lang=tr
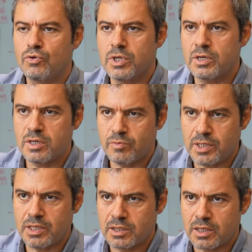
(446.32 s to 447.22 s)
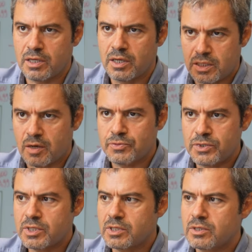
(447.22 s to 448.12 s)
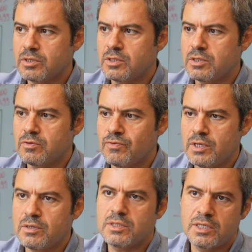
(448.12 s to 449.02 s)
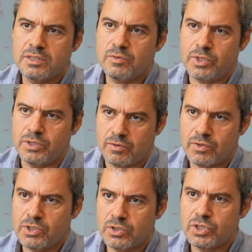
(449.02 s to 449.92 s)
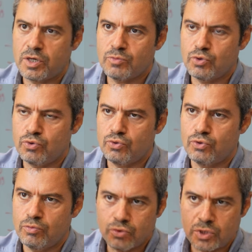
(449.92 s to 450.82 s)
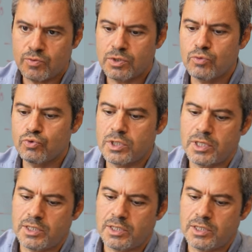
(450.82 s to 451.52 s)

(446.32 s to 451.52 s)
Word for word: Onlarla birlikte yaptık e, ve teslim ettik ve çalışan bir üründür bu. Şimdi de uzaya